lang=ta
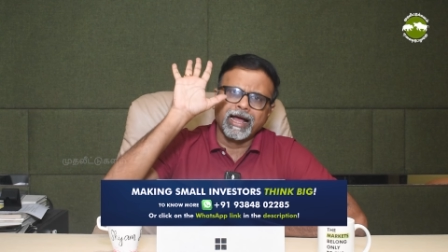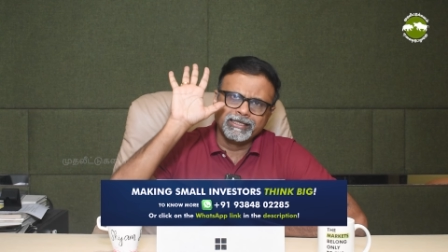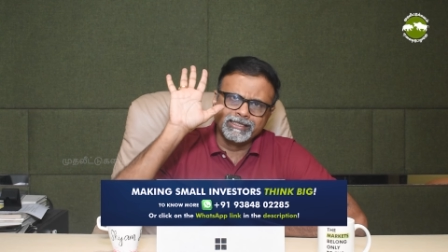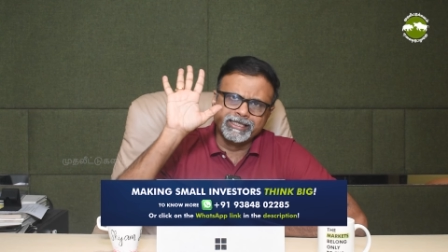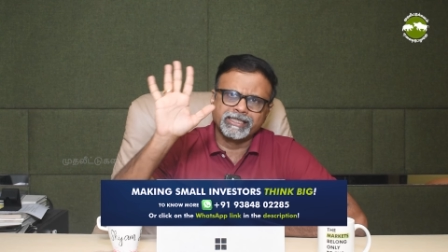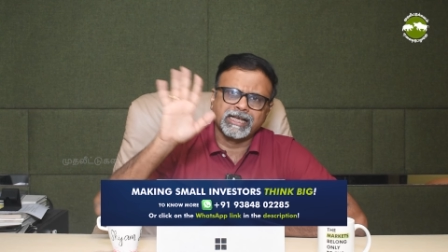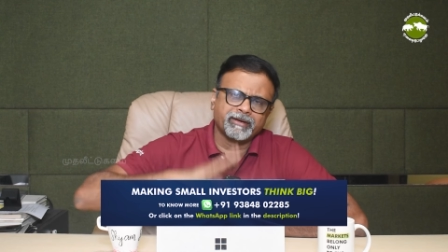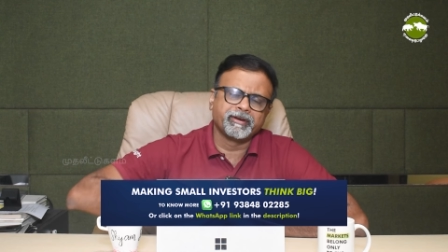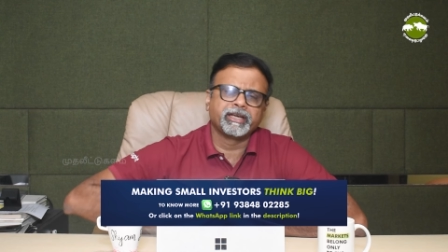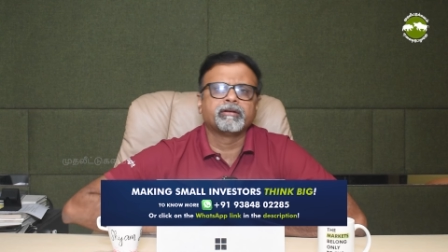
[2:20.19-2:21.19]
அஞ்சு
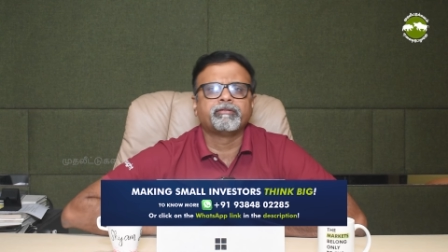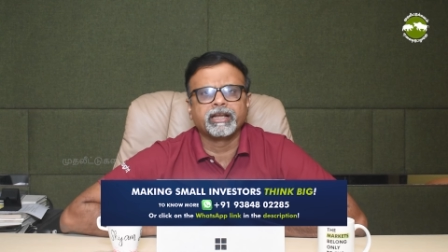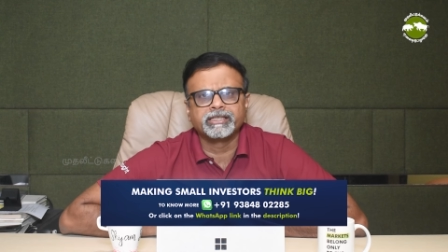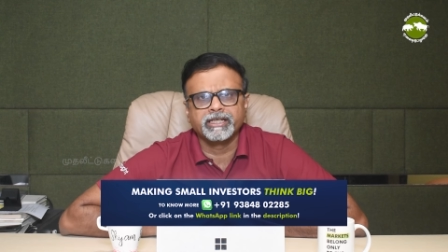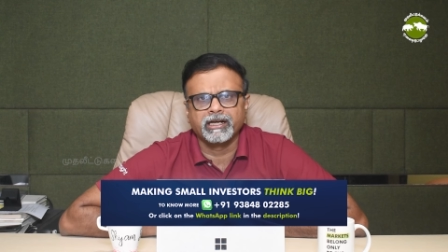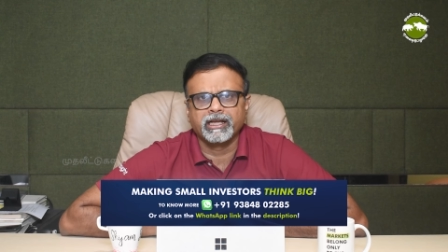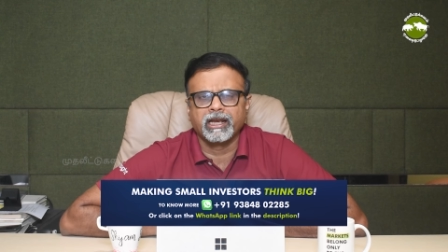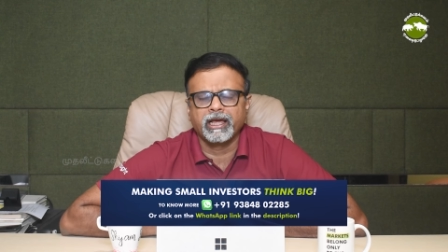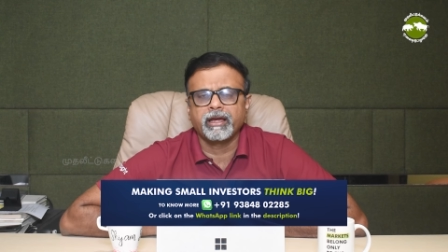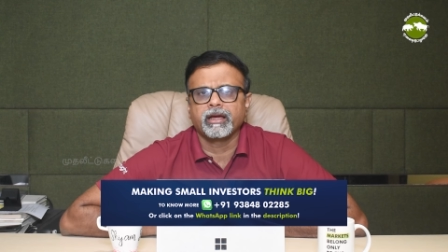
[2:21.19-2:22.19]
சதவிகிதம் வளர்ச்சி
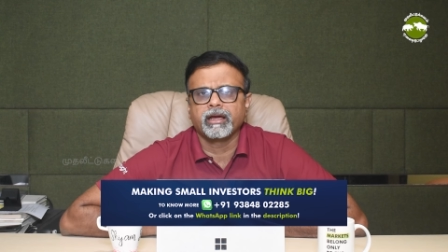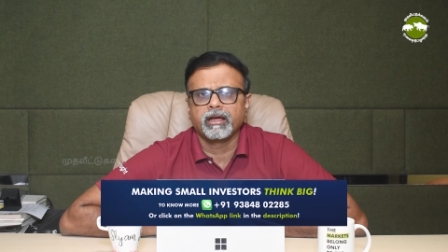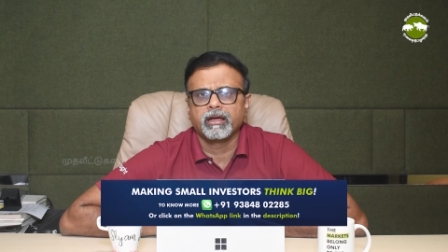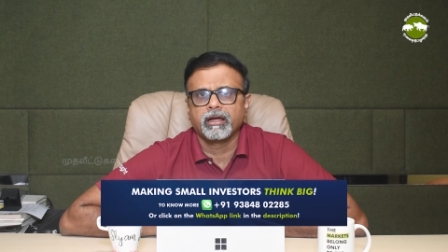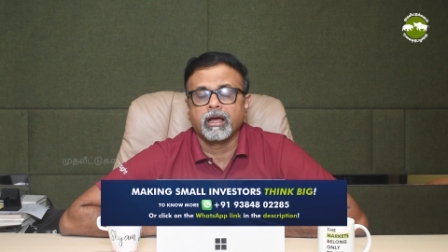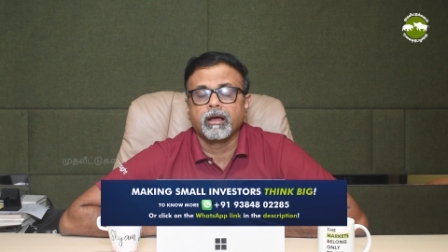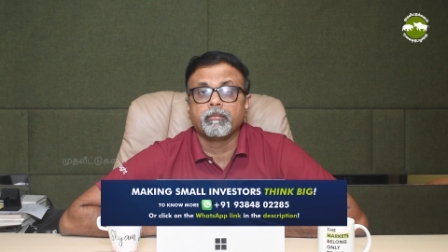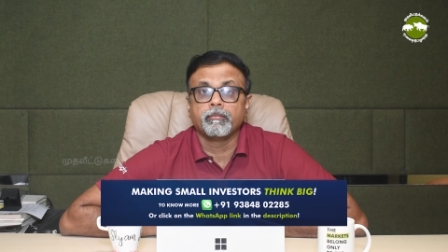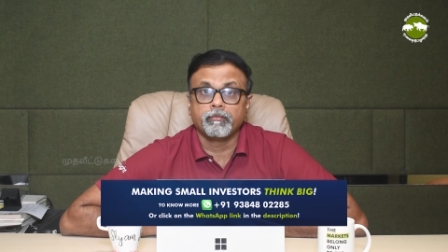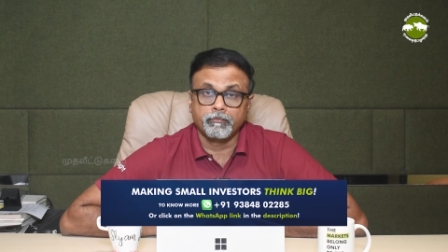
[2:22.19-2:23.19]
கண்டாலே
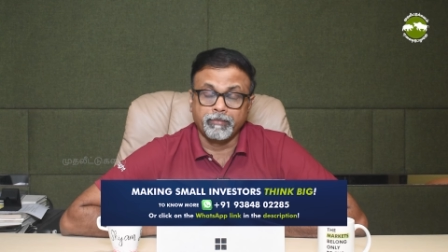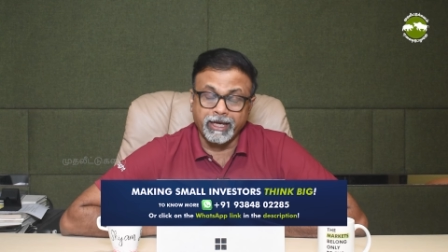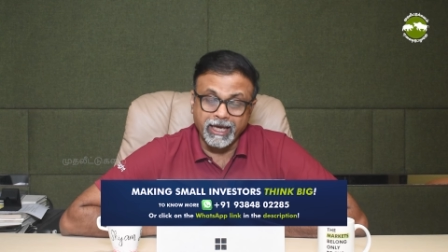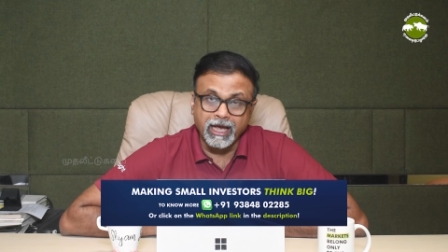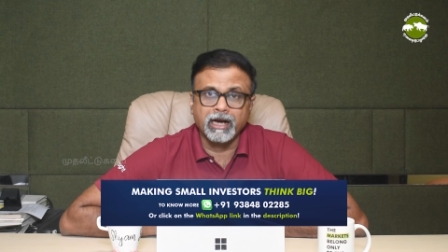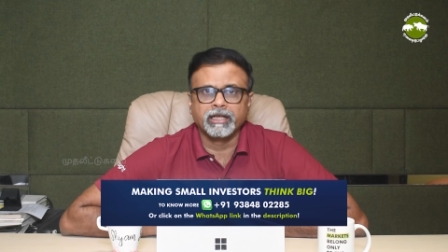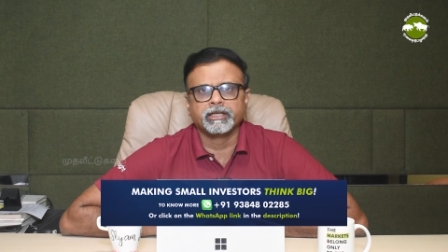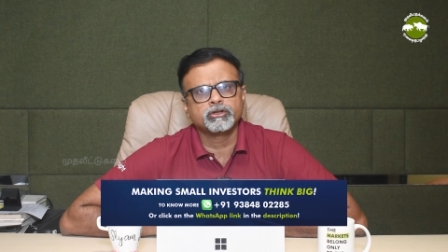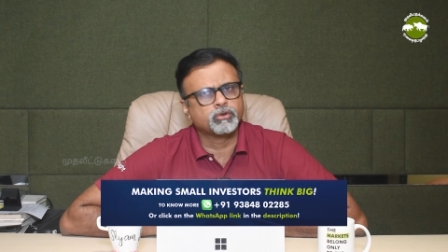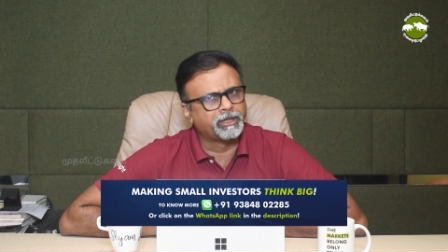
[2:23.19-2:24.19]

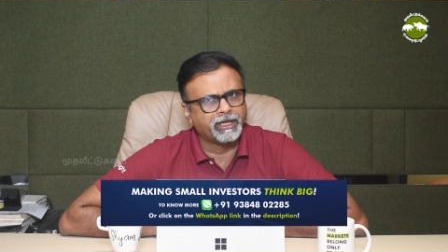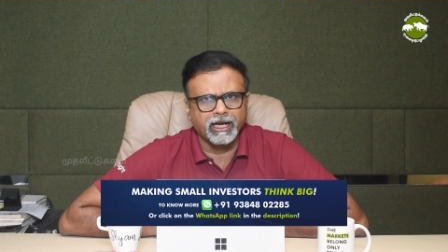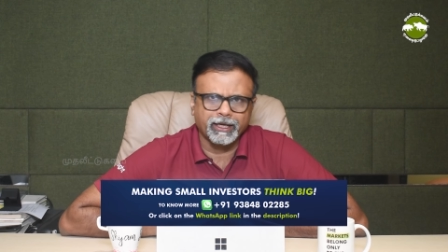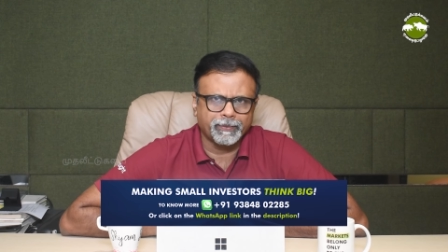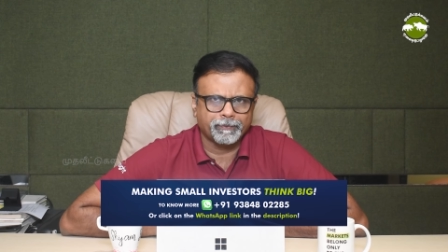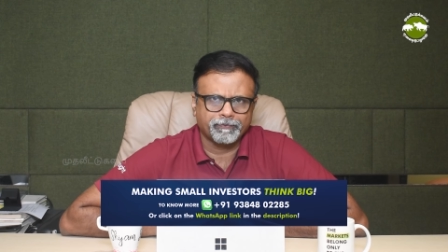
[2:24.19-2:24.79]
மிகையானதுன்னு சொல்லியிருக்காங்க